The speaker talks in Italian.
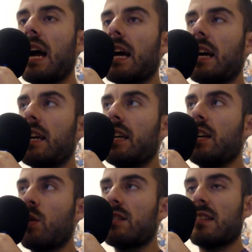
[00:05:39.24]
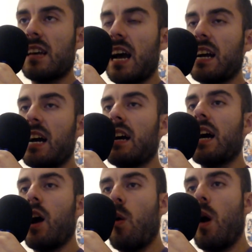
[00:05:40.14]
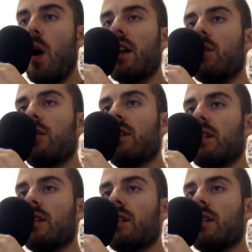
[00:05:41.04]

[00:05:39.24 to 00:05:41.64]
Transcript: in questa saga, a Wano,